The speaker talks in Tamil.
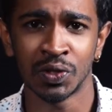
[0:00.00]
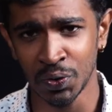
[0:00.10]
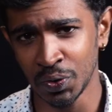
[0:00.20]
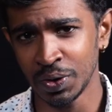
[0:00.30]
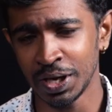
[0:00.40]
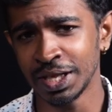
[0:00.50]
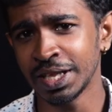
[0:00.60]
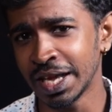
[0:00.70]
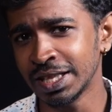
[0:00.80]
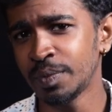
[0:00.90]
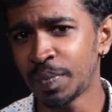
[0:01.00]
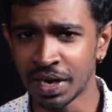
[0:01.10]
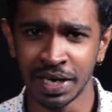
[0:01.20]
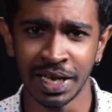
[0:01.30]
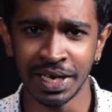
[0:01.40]
ஸோ இந்த
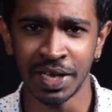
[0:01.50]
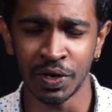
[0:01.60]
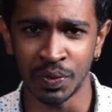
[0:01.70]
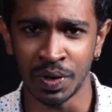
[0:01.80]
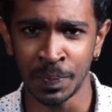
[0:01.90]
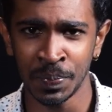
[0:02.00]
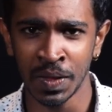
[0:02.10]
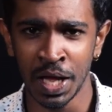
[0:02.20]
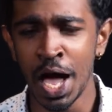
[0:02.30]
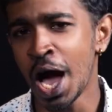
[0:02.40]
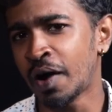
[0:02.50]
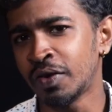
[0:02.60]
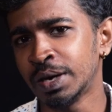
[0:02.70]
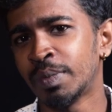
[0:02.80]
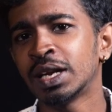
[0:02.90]
எதிர்பாட்டில் என்ன இருக்குன்னா
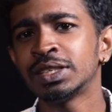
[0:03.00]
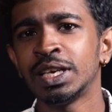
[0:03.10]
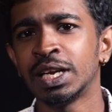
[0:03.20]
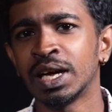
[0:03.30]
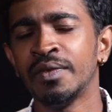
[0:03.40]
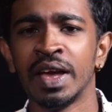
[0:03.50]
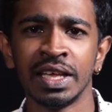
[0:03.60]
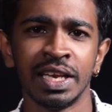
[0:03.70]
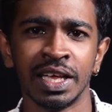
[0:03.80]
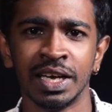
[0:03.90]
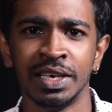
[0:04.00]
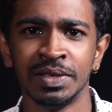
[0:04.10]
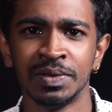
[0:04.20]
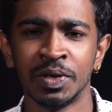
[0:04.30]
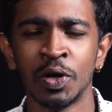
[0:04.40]
அவரோட மனசில் இருக்க வேதனைகள்
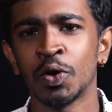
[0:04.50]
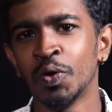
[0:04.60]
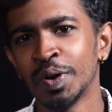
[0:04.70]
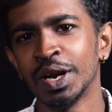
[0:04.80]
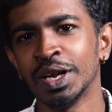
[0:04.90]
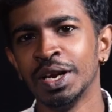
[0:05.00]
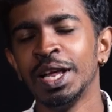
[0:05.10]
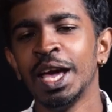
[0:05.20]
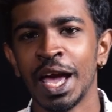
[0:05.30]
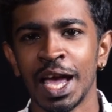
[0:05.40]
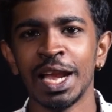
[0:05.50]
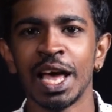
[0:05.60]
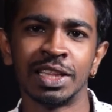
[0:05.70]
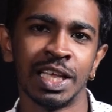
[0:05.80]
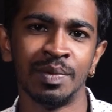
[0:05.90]
குமுறல்கள்
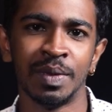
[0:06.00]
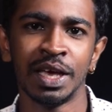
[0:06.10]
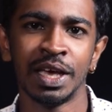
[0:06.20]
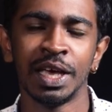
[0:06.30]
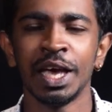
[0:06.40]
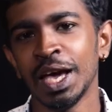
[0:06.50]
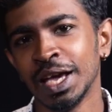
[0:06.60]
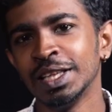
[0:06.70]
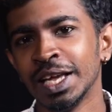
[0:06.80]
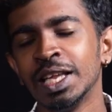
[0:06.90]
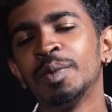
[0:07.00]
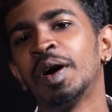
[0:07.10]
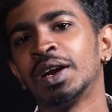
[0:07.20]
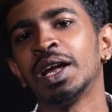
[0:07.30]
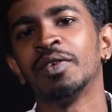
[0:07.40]
எல்லாத்தையுமே இந்த
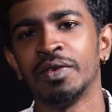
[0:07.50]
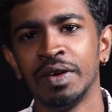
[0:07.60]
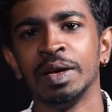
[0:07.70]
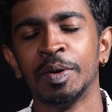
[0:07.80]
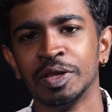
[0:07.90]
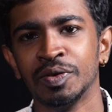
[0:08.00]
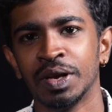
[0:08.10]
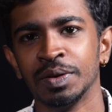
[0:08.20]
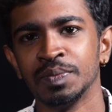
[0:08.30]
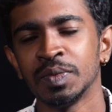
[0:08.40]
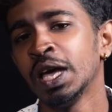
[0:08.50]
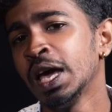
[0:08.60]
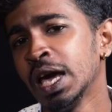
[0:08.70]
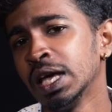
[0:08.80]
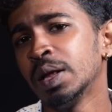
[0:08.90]
எதிர்பாட்டில் அவர் வெளிப்படுத்துவார்
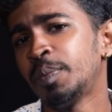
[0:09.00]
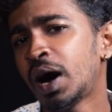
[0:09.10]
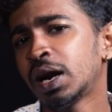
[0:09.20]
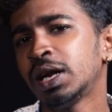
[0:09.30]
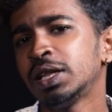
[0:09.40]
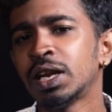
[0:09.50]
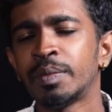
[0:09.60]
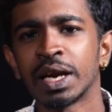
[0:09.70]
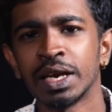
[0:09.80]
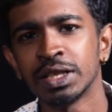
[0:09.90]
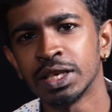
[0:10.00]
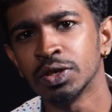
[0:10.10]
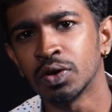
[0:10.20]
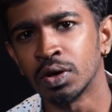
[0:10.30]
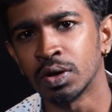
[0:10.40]
இந்த பாட்டிலேருந்து நமக்கு என்ன
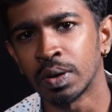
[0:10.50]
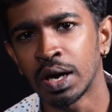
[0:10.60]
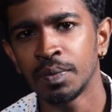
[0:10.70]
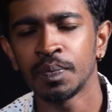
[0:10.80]
தெரிஞ்சுக்கணும்னா